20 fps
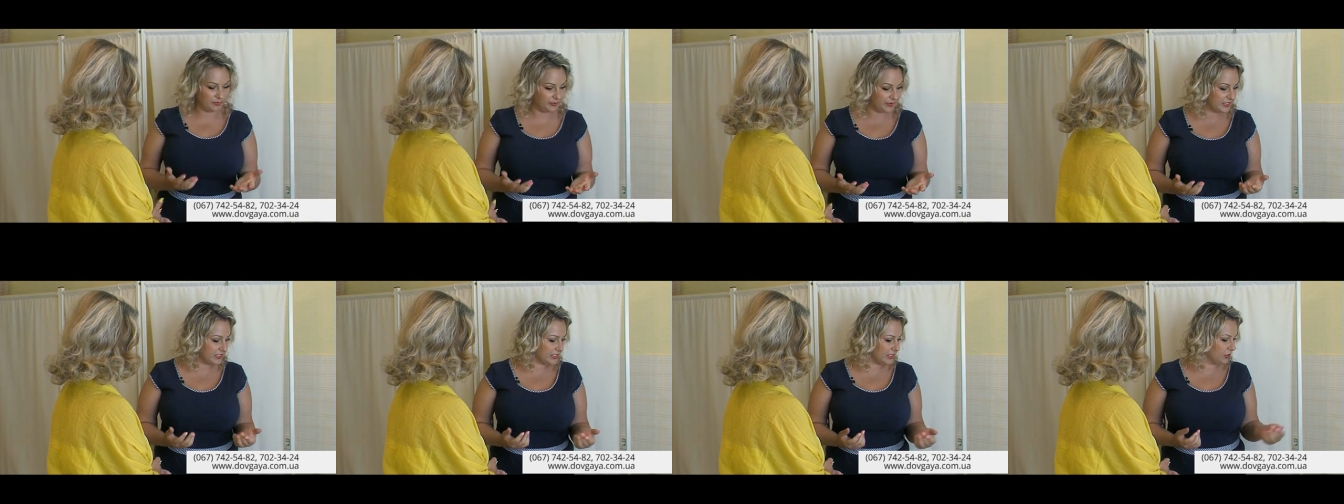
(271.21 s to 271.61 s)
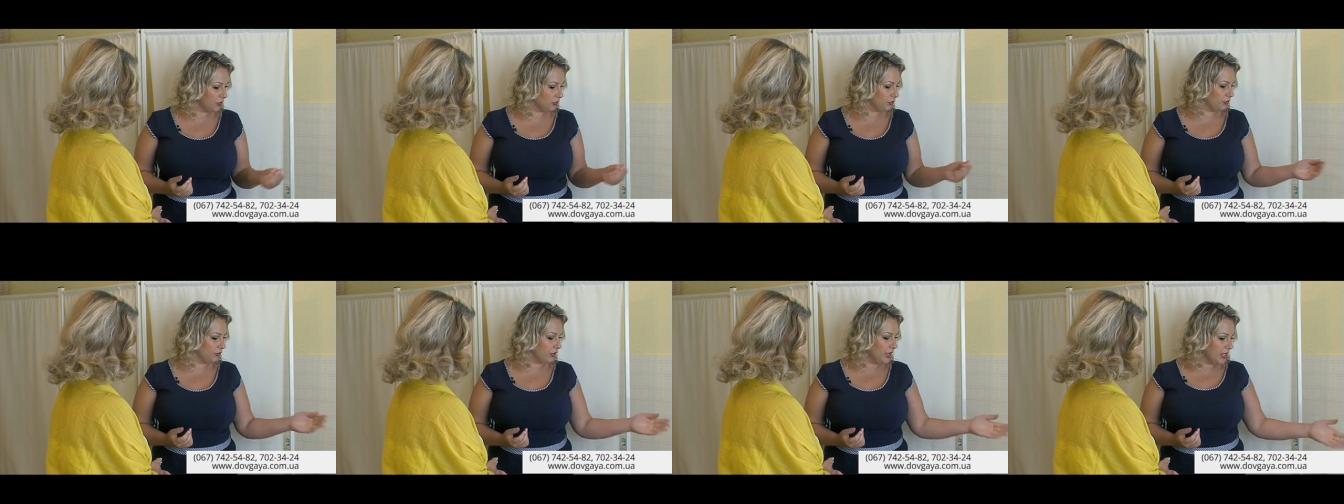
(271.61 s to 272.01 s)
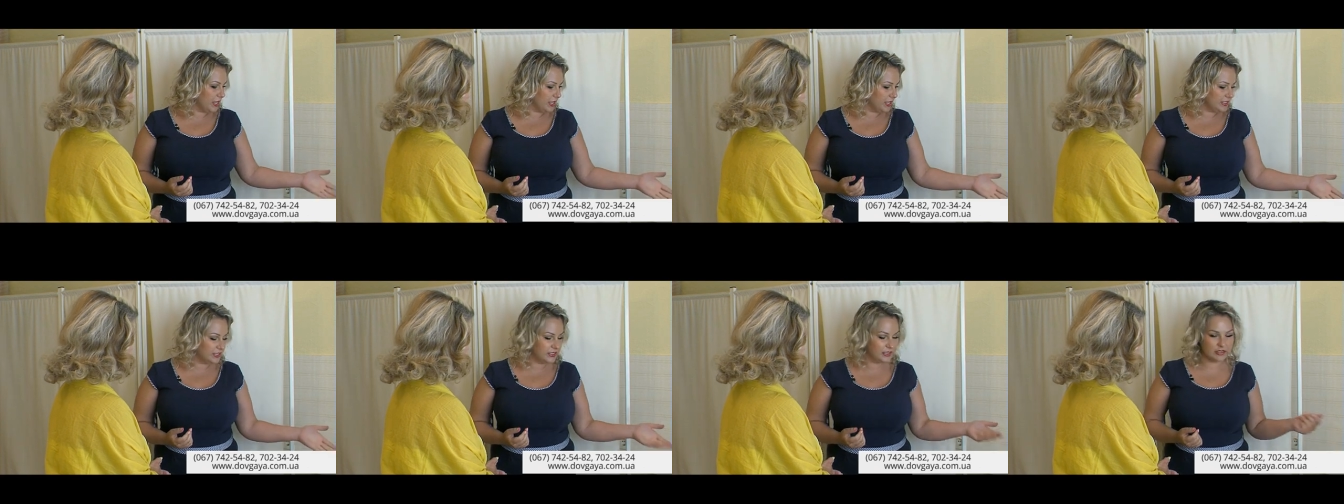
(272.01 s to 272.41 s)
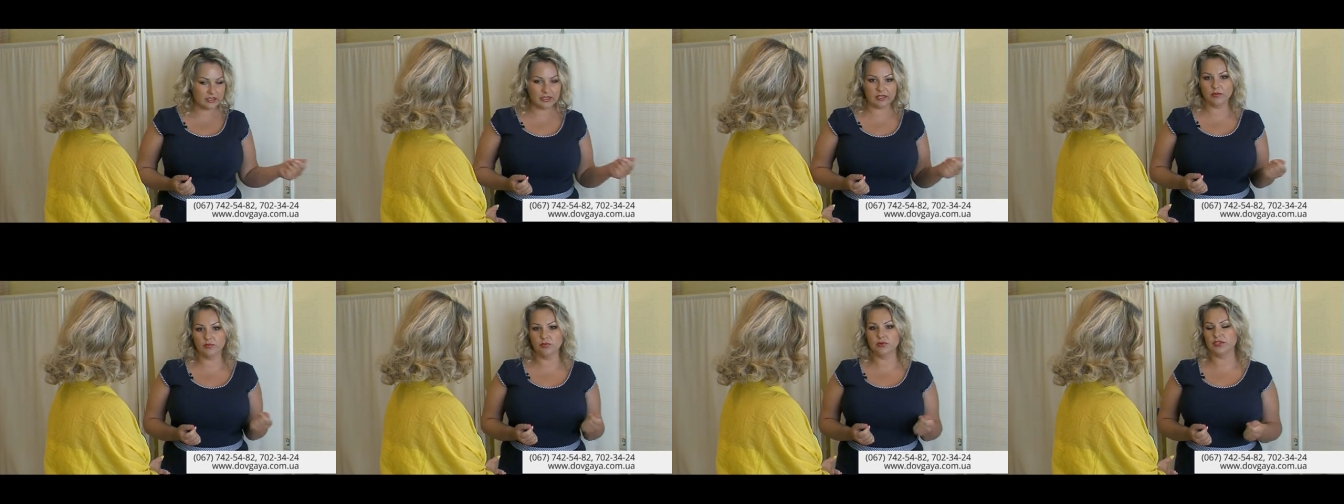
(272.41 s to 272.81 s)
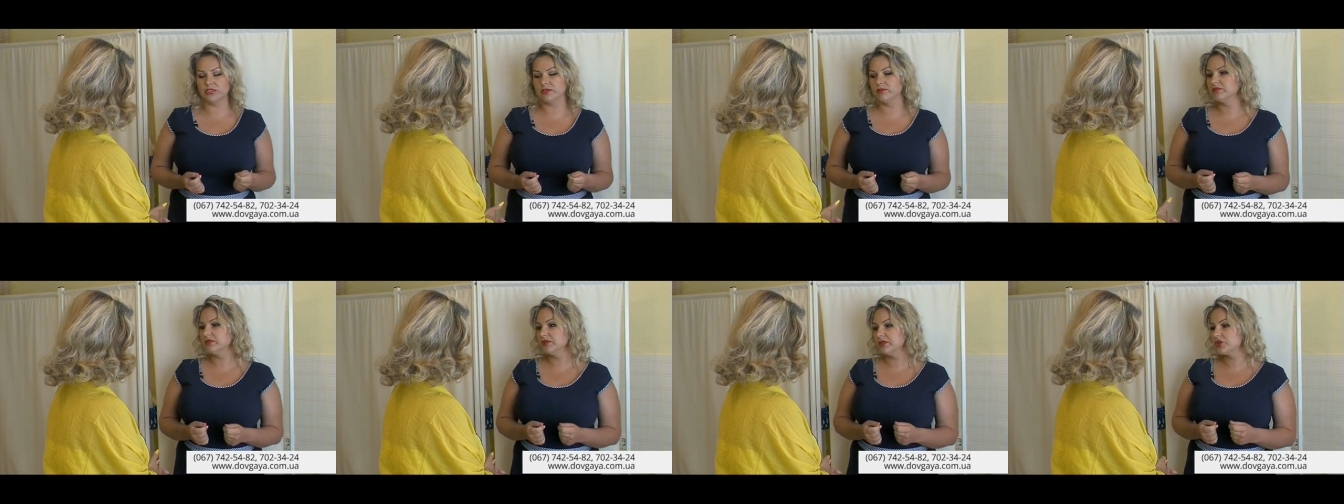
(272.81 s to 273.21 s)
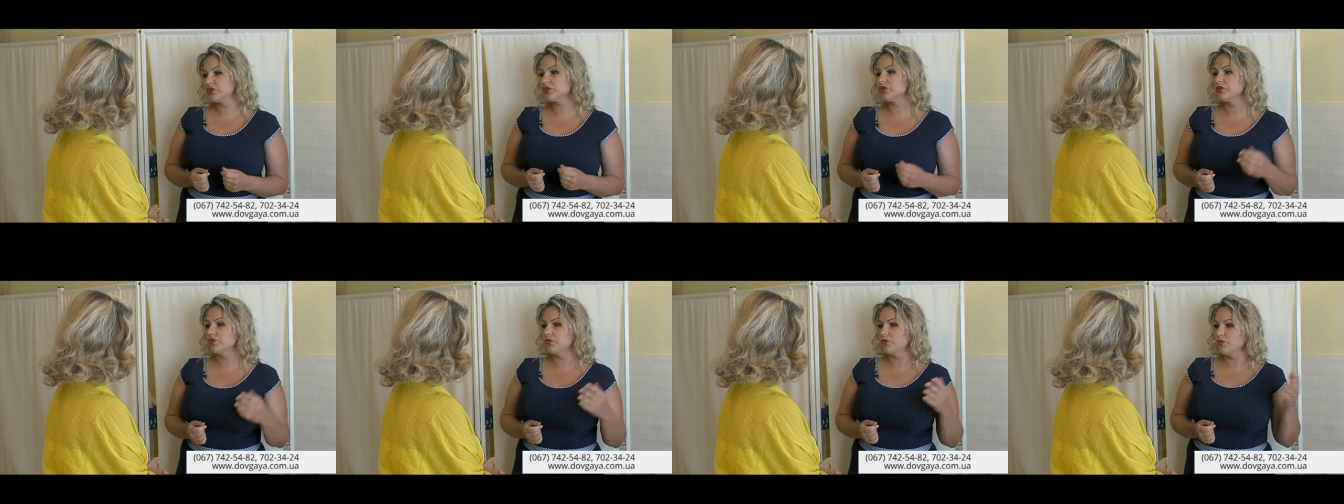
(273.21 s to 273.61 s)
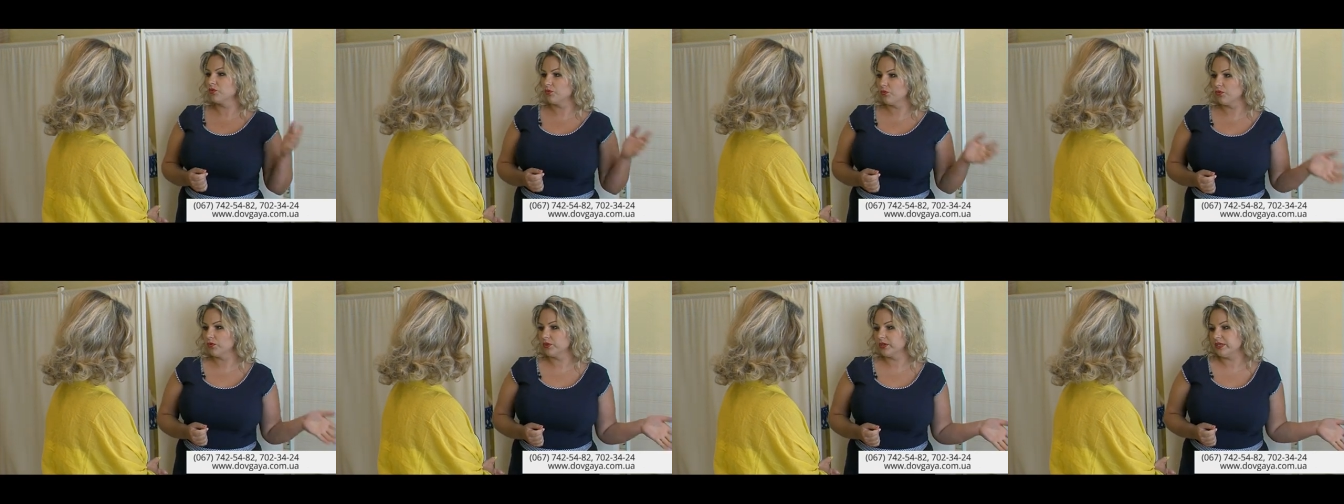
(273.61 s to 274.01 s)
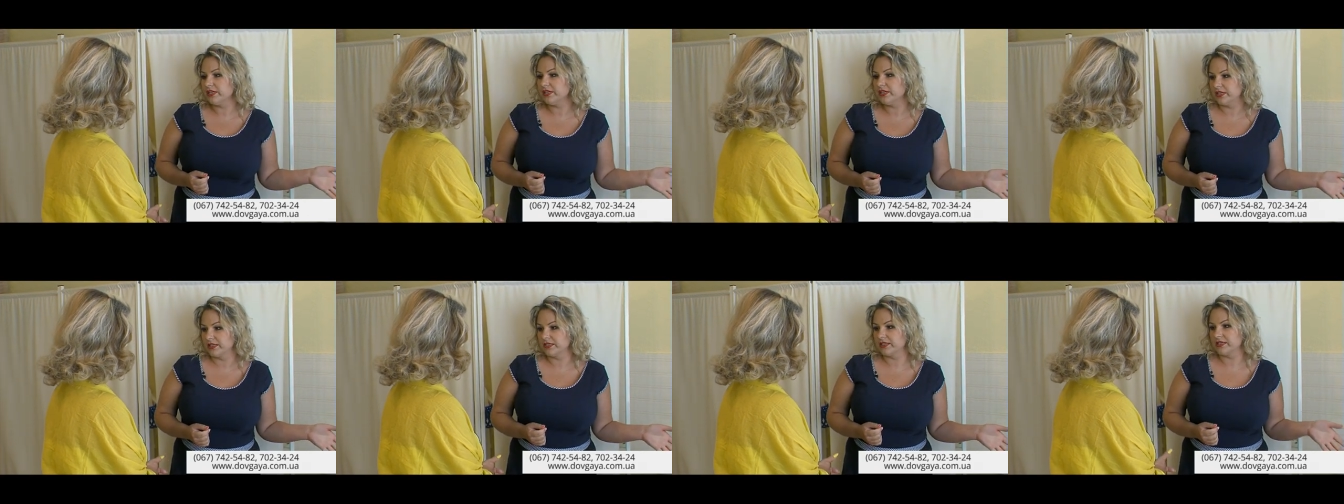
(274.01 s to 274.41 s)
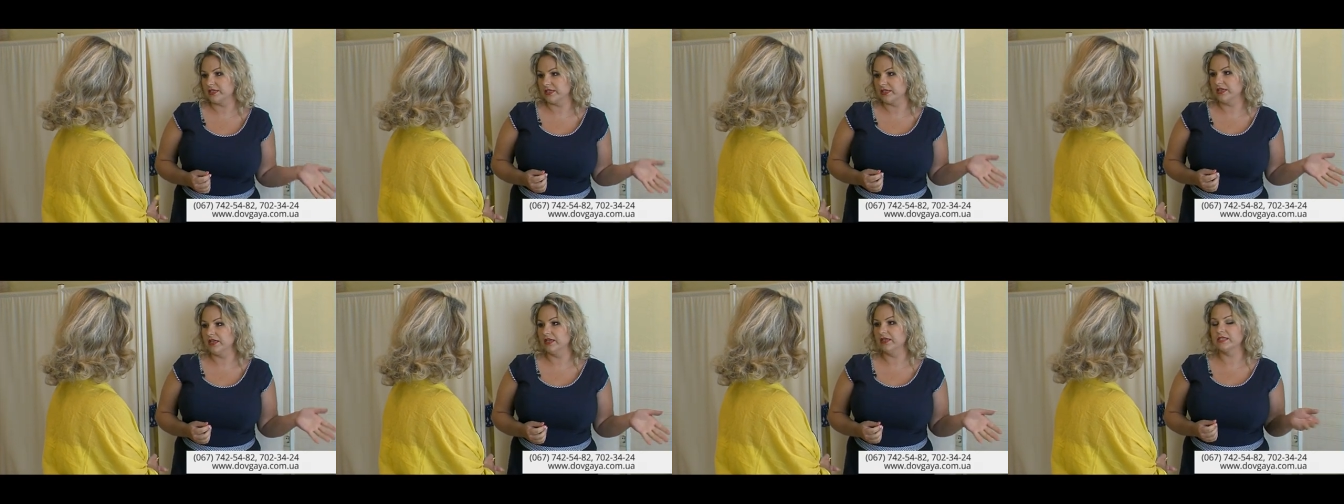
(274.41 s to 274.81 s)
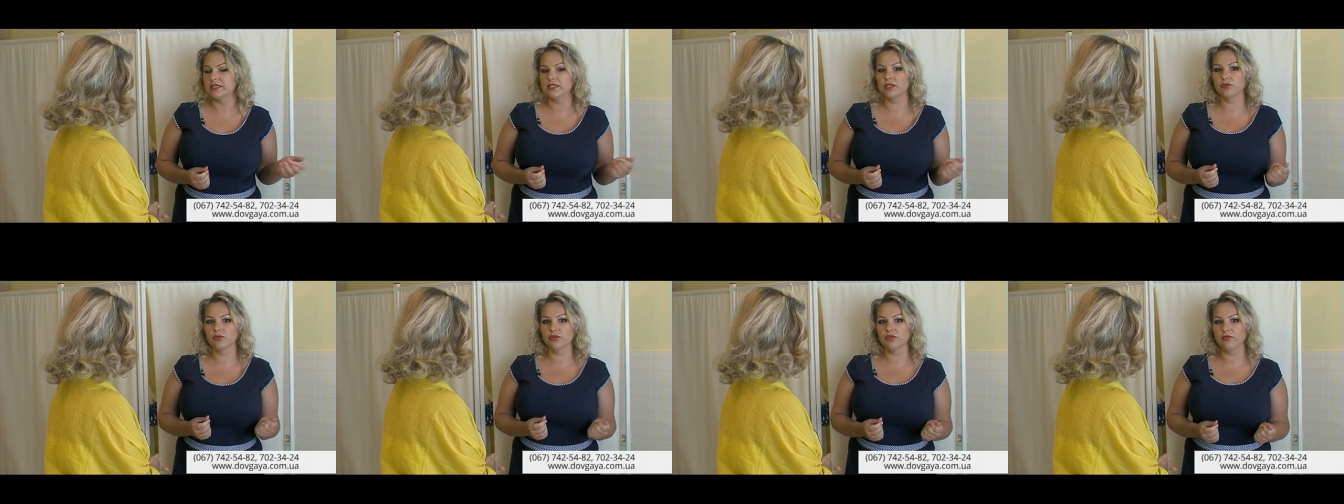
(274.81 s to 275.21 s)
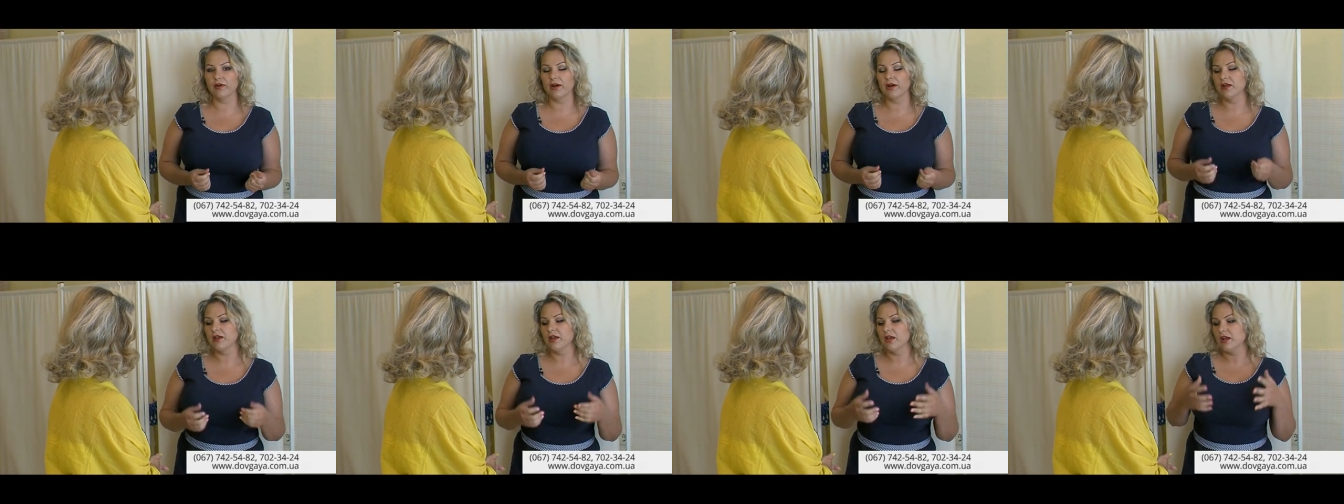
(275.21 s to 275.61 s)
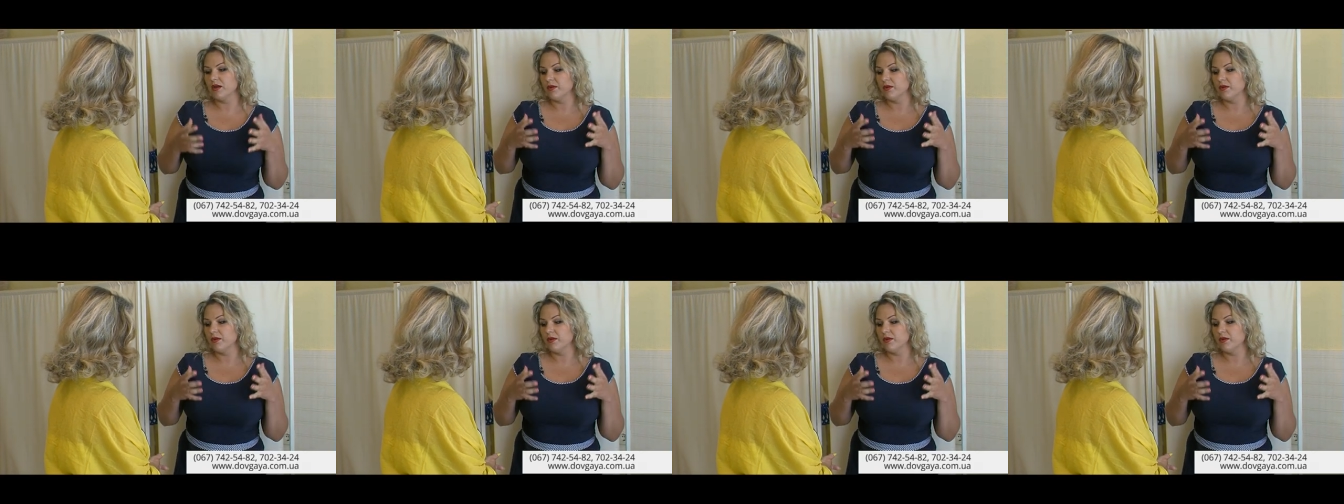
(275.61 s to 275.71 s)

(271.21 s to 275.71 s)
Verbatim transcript: к пациенту и делает, допустим, те же уколы, инъекции да, СО2,